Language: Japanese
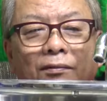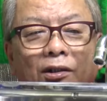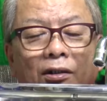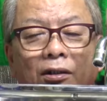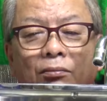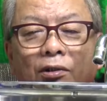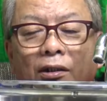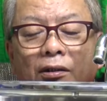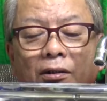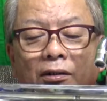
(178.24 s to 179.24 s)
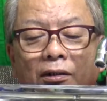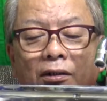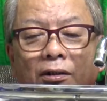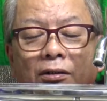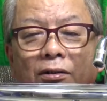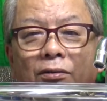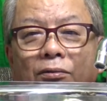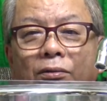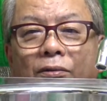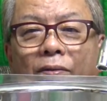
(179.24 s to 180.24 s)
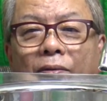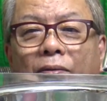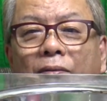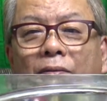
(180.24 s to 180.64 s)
なんでもらってきたかっていうと